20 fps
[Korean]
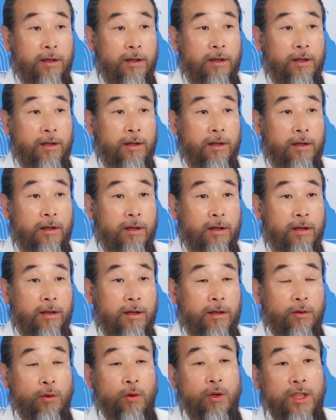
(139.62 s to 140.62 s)
어,
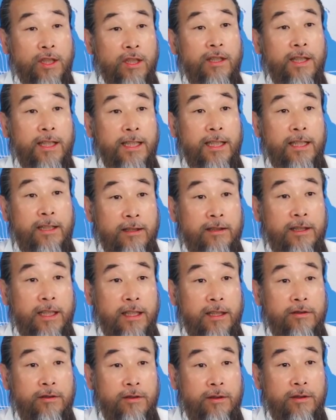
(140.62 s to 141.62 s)
여기 틀리다는
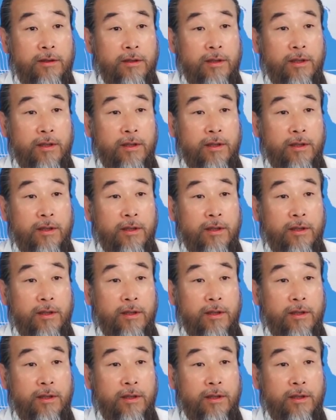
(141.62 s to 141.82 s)
얘기죠.